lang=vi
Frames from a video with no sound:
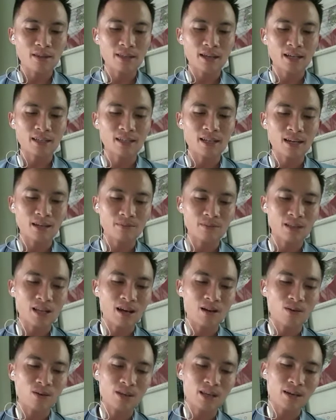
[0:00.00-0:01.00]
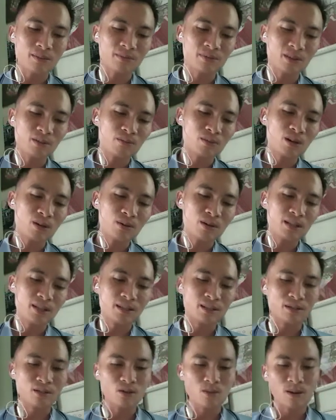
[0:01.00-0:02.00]
tệ thì làm sao họ dám chống đối lý
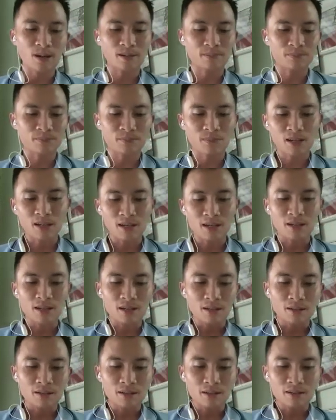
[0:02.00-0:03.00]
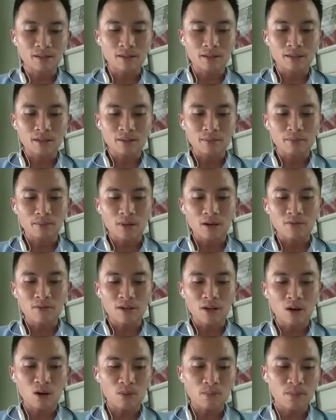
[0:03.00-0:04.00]
tưởng của bạn. Bởi
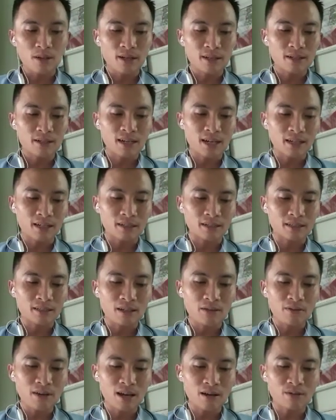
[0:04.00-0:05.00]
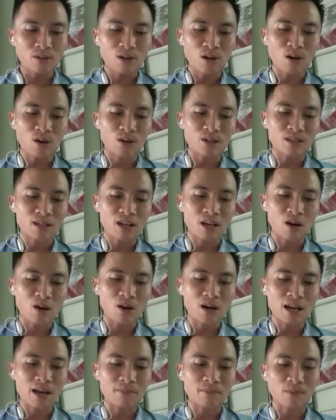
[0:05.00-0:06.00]
vì họ biết rằng nếu giao cho họ thì họ
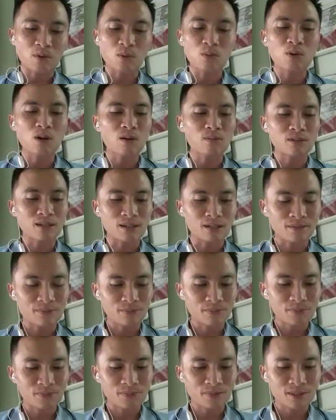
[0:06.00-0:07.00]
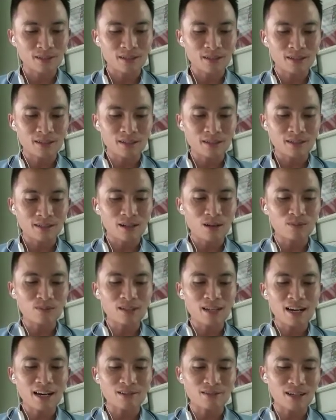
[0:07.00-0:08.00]
làm cũng không được, không
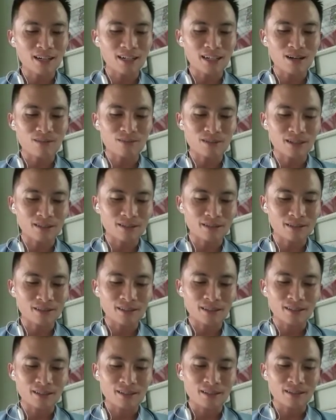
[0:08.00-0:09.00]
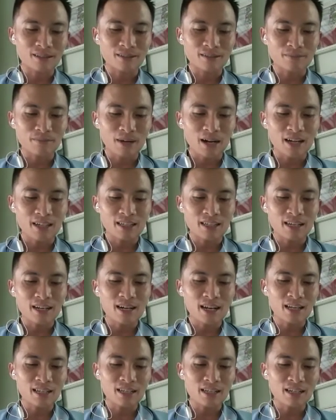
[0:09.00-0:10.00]
thể nào thành công được. Bạn hãy chỉ
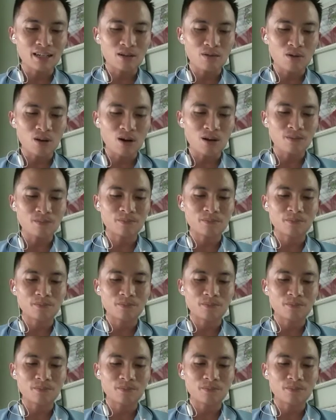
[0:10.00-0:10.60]
ra những điều đó